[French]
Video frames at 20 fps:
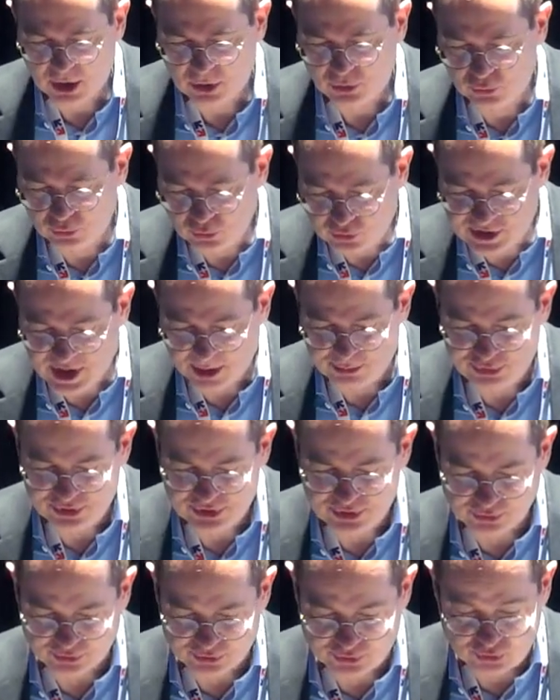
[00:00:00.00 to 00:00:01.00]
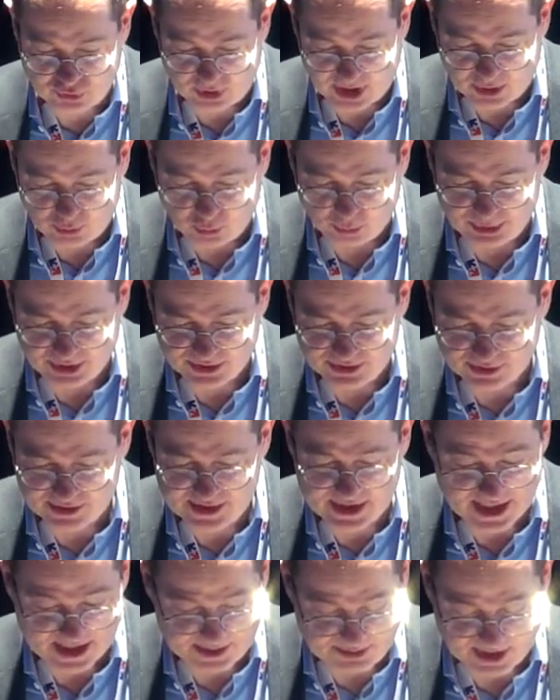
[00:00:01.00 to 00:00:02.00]
Nous nous appuyons sur la
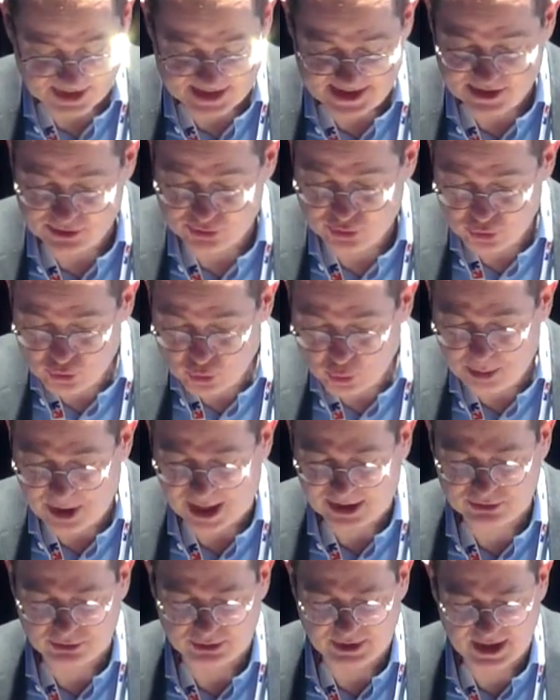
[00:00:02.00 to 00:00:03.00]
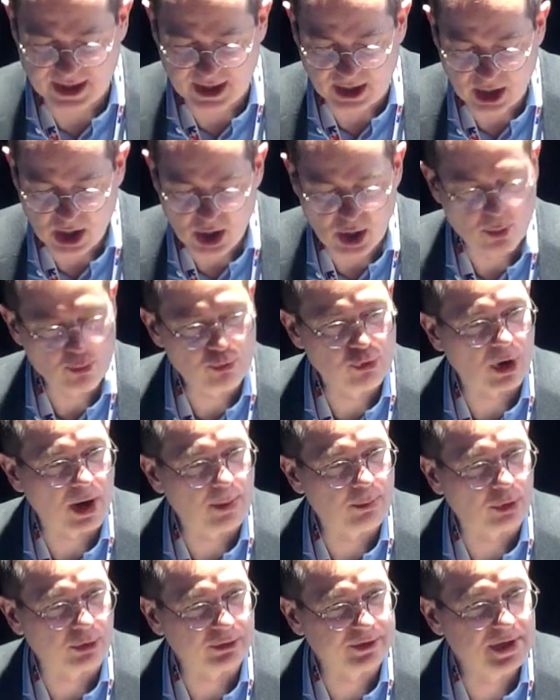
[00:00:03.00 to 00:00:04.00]
compétence et l'expertise de nos partenaires pour
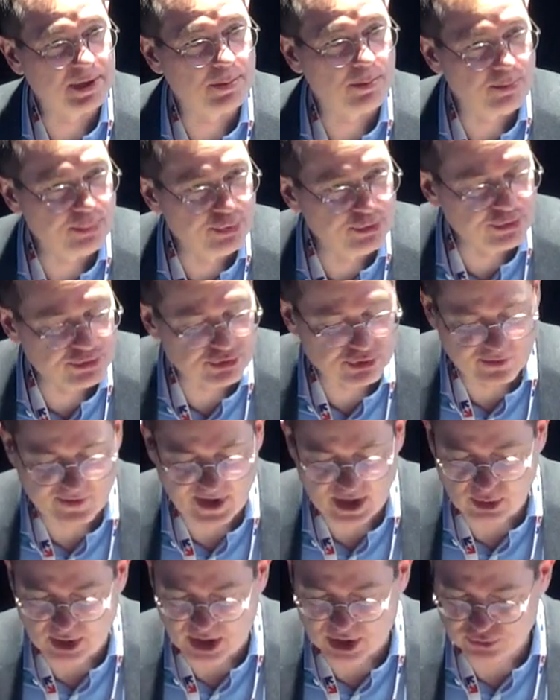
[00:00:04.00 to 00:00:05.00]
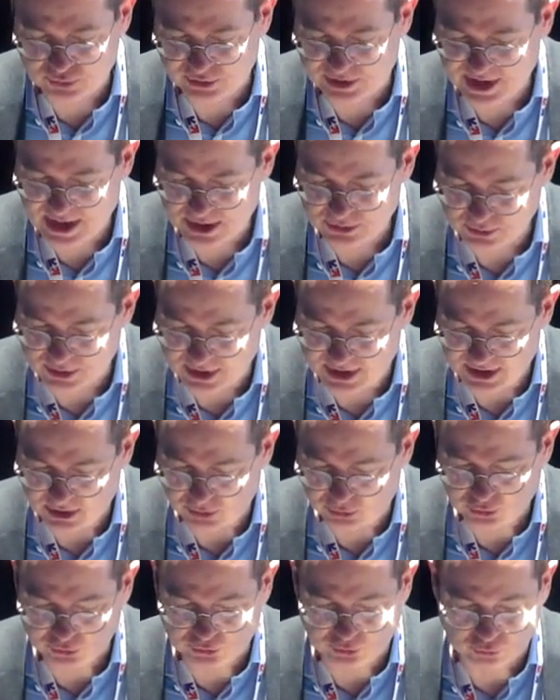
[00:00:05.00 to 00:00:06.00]
apporter plus de valeur ajoutée à nos
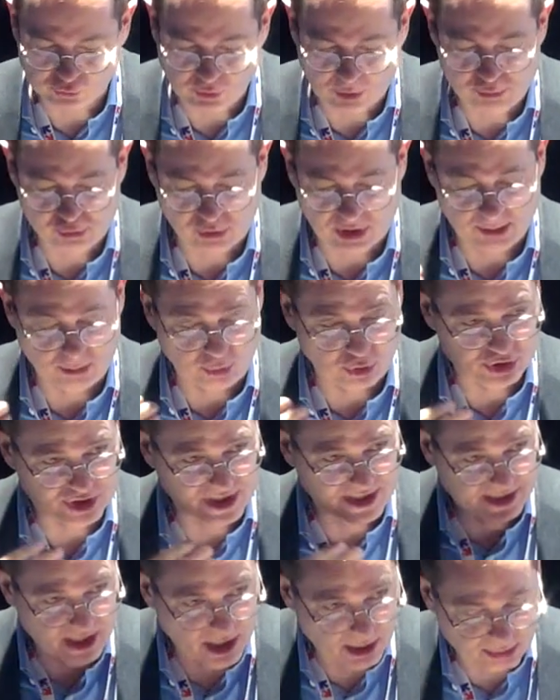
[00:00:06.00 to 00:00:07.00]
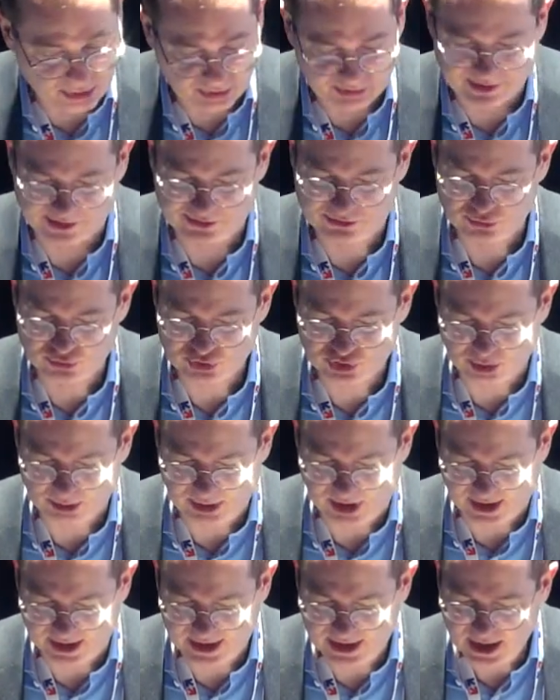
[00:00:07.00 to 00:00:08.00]
clients, que ce soit pour un projet d'implantation, j'en
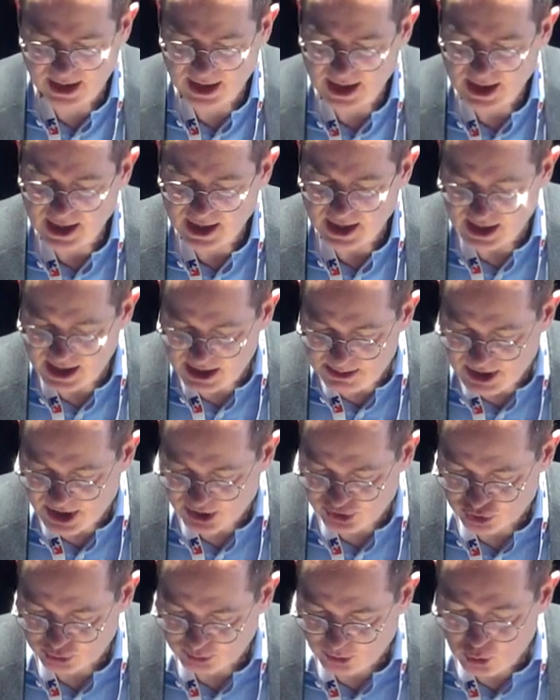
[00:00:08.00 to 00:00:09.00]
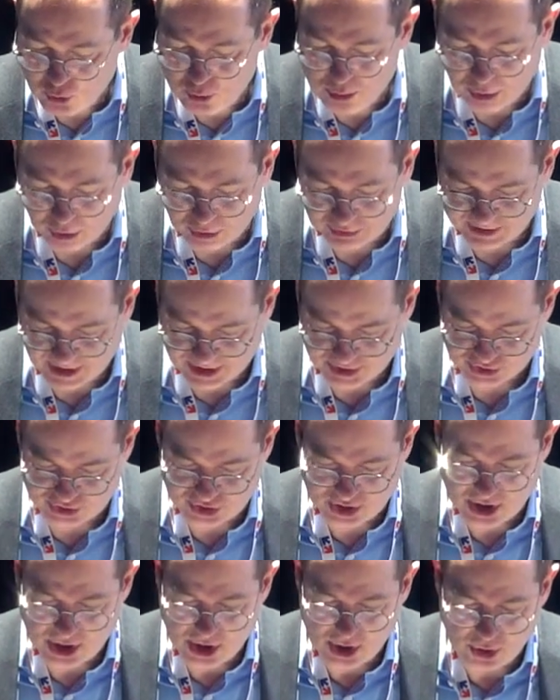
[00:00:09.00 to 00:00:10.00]
parlais, hébergement ou
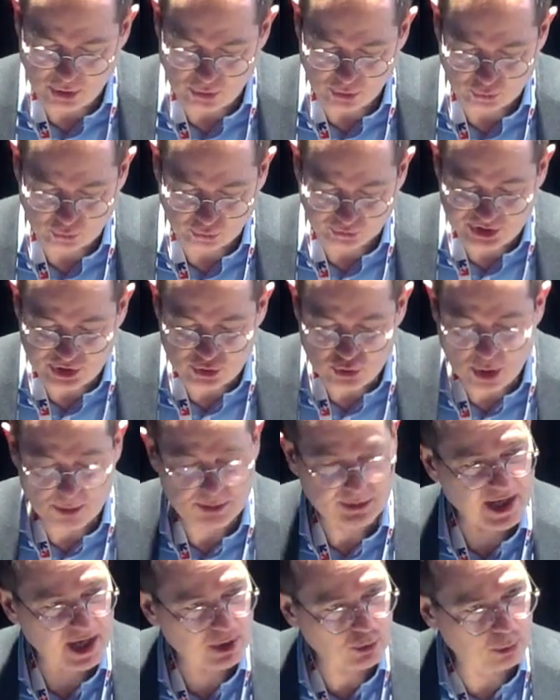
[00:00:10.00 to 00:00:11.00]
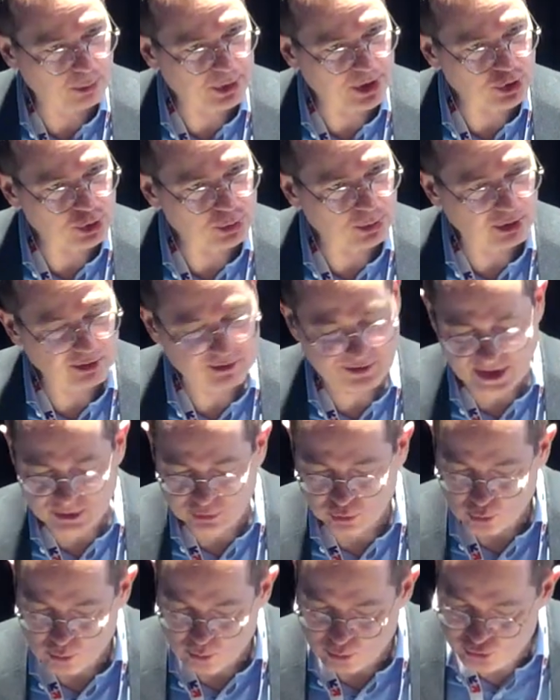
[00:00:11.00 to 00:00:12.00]
portage. Le continuum d'accompagnement va
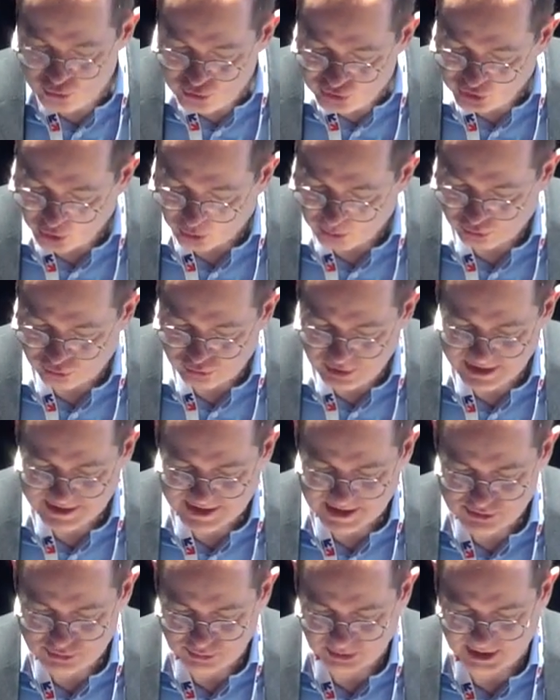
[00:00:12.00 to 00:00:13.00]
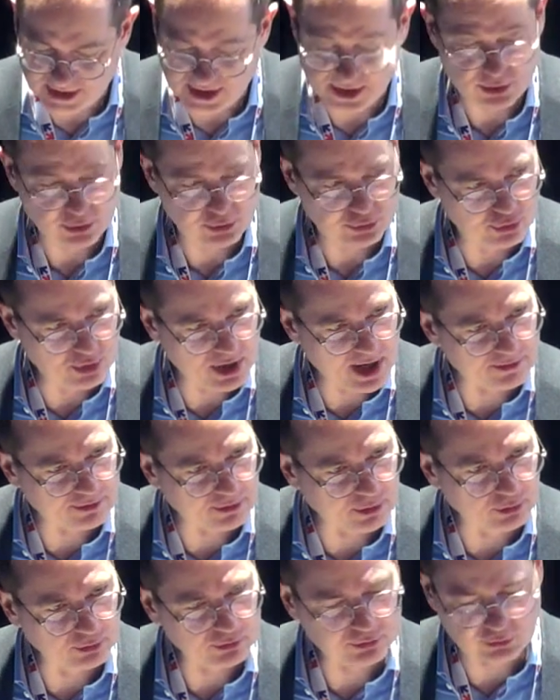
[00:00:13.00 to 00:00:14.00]
de bout en bout, et est assuré de la
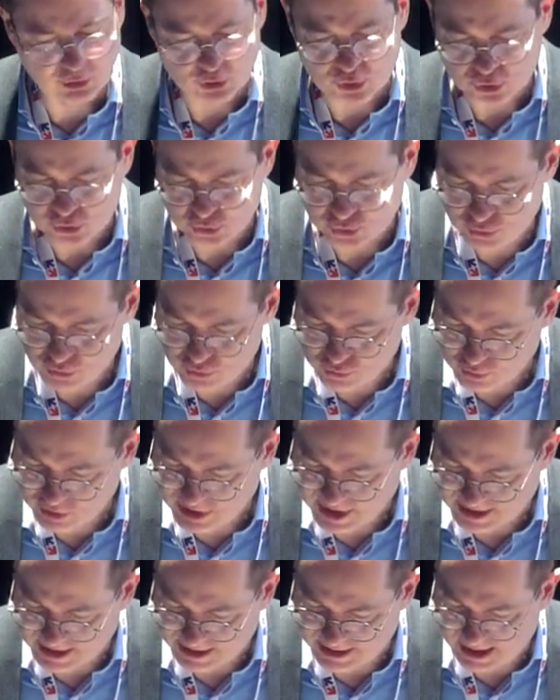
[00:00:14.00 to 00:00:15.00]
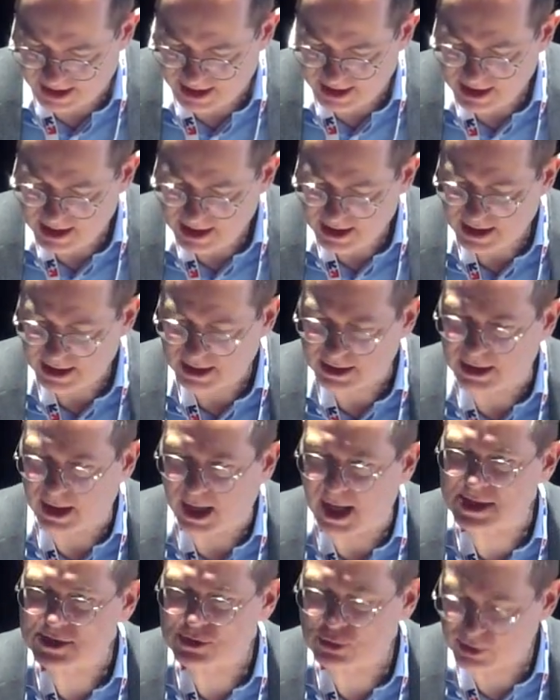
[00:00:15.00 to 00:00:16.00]
France jusqu'au Canada,
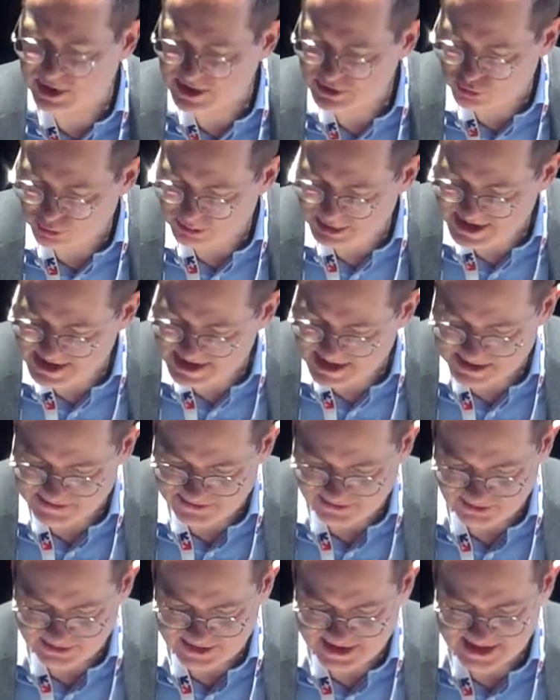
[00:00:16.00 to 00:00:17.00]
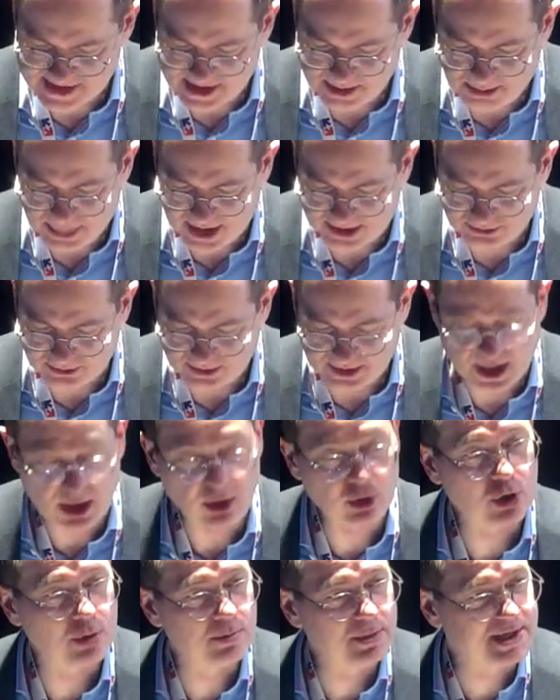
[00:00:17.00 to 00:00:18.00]
grâce au réseau Business France et ses
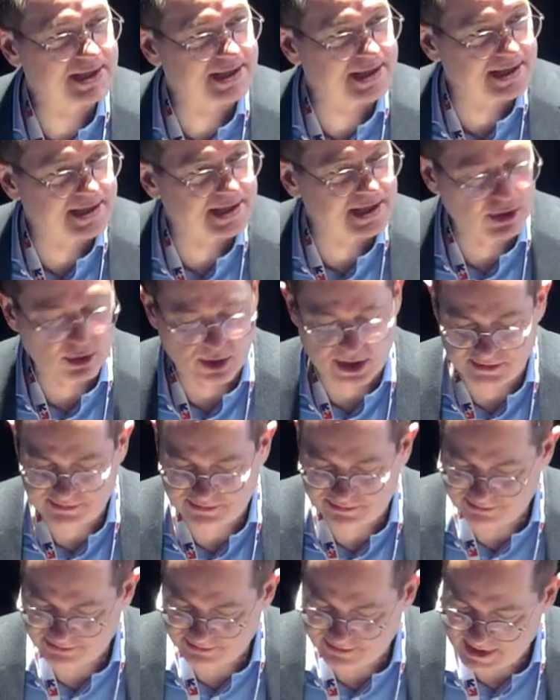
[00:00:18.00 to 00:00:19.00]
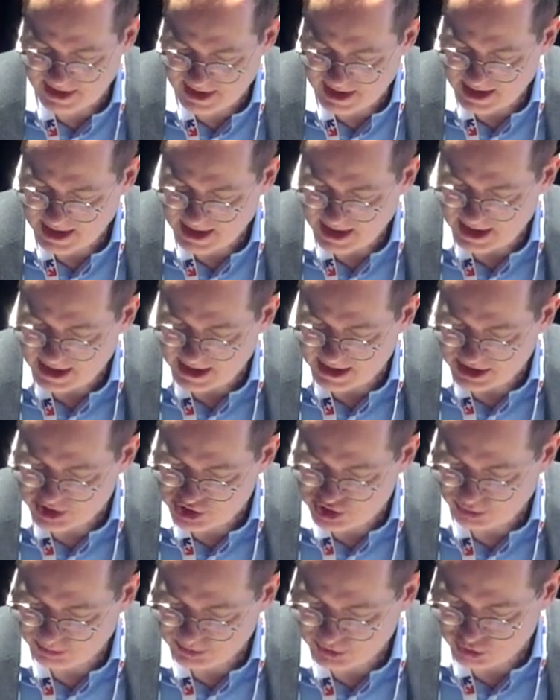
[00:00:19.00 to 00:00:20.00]
partenaires comme les CCEF et les
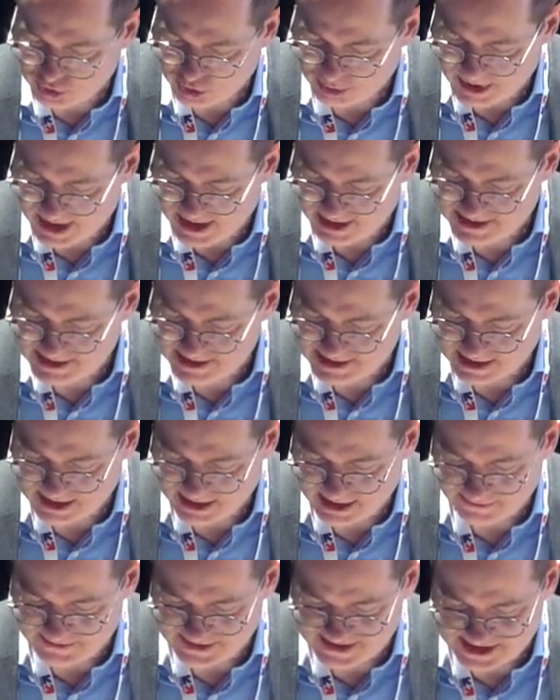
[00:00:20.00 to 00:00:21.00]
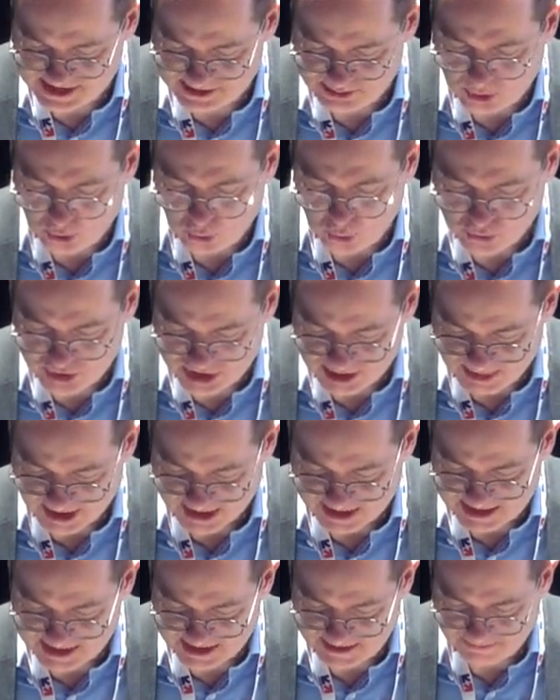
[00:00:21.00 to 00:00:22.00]
chambres de commerce et d'investissement au
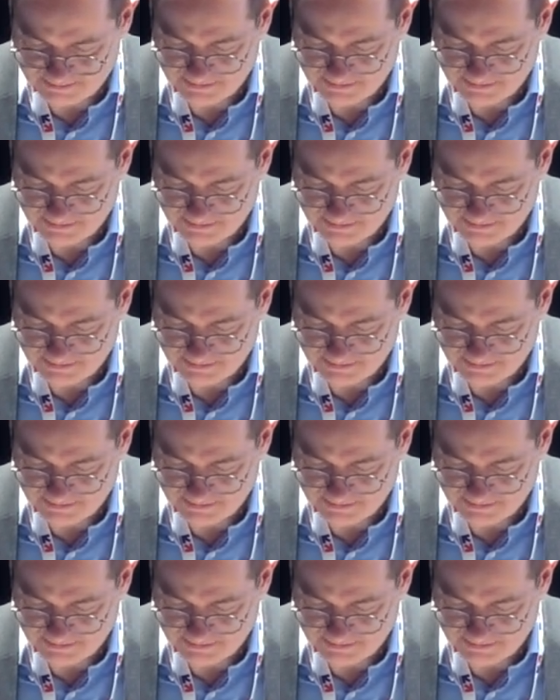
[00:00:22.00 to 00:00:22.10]
Québec.